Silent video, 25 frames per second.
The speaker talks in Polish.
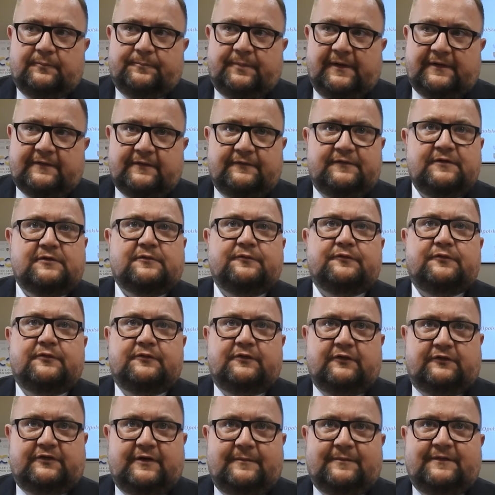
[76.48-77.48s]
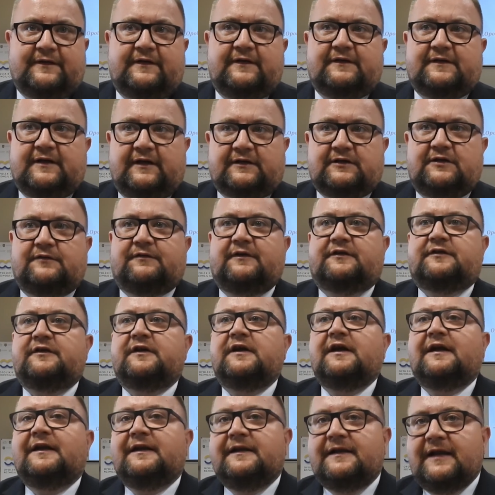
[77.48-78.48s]
e, pracowników cudzoziemskich traktować
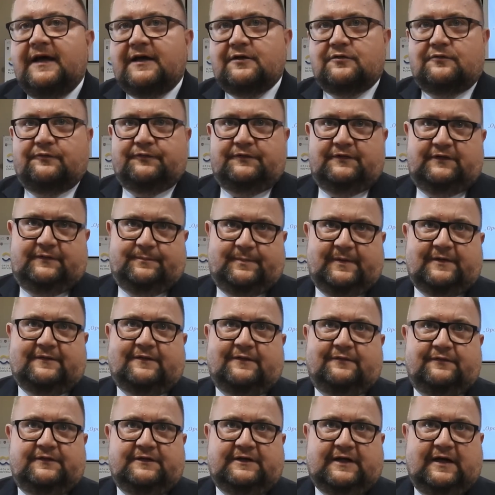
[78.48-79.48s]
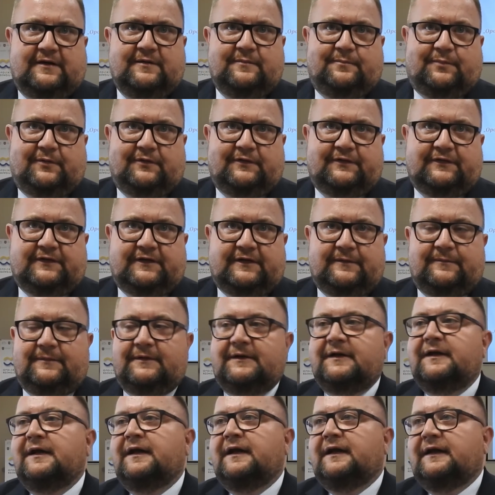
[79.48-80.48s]
na równi z pracownikami polskimi.
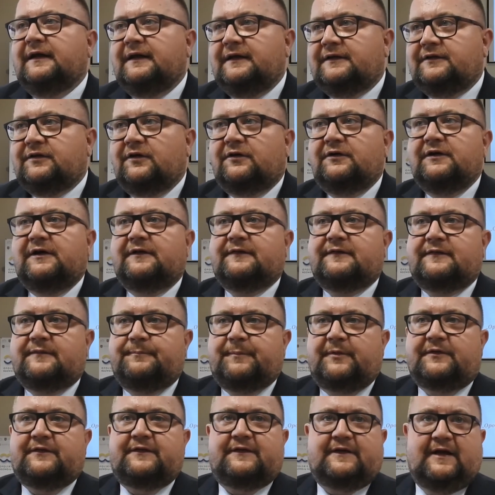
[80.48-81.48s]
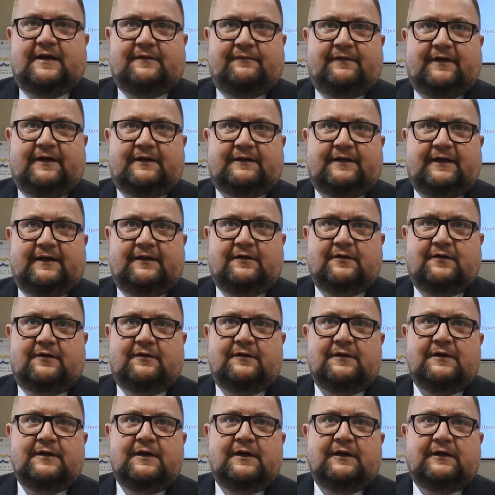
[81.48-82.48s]
I to jest podstawa
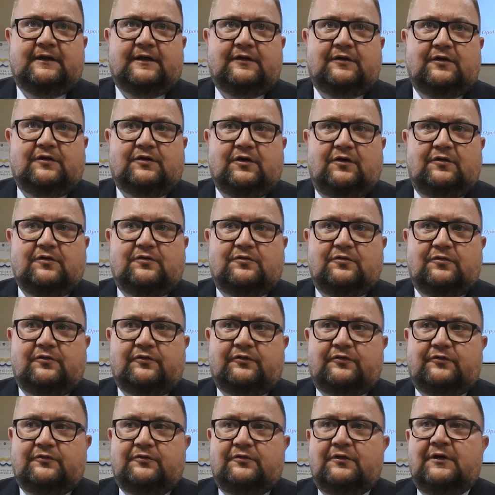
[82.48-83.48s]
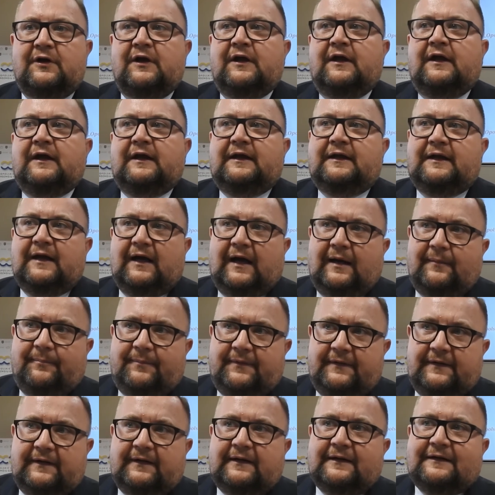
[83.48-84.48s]
tego, tego konkursu i
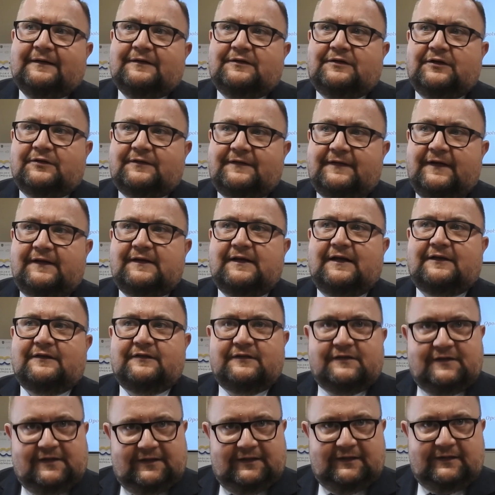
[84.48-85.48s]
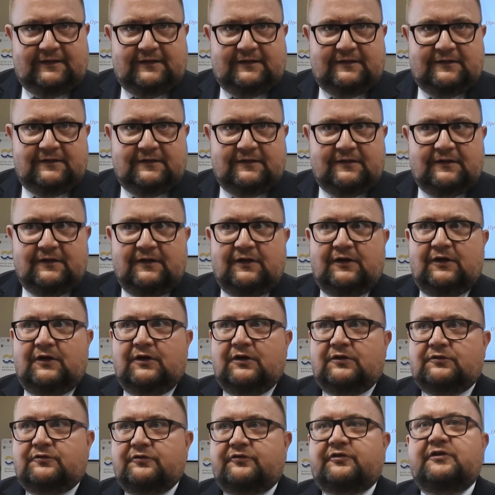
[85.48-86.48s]
aby doceniać tych,
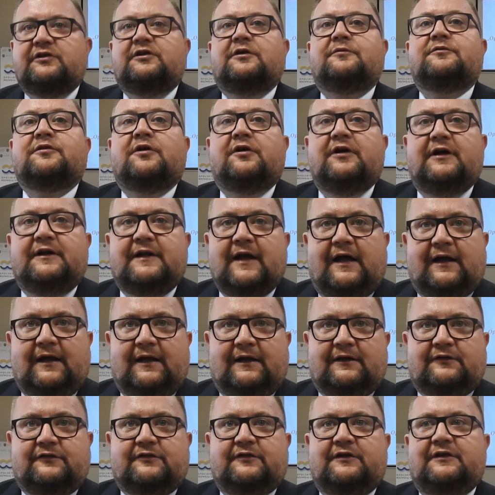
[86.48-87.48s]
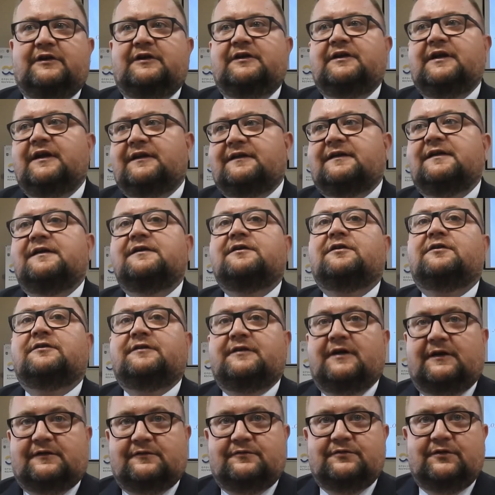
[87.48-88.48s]
którzy idą trochę dalej, czyli nie tylko
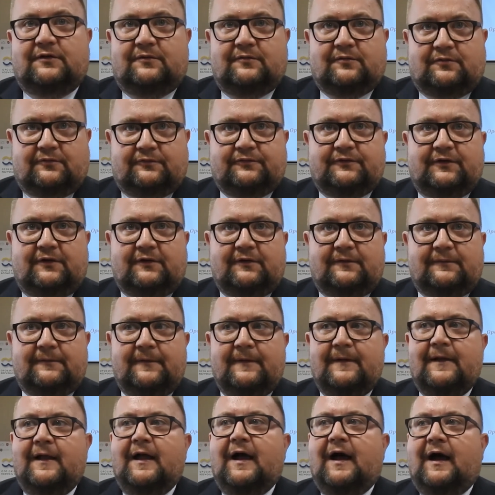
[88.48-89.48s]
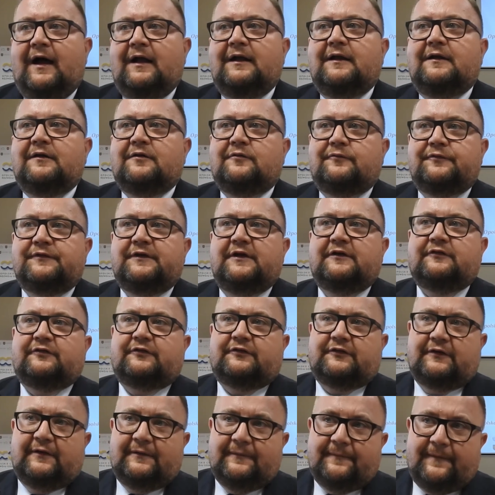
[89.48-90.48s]
traktują równo, ale
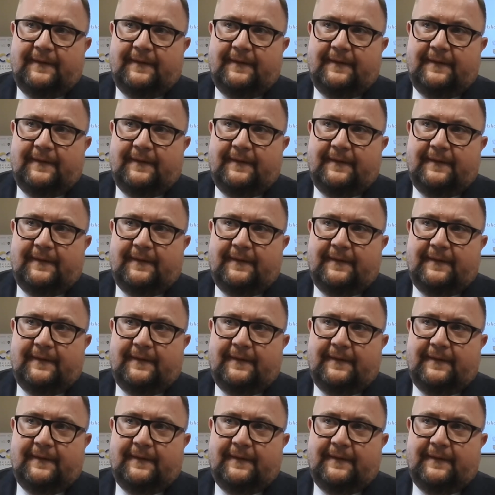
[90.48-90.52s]
również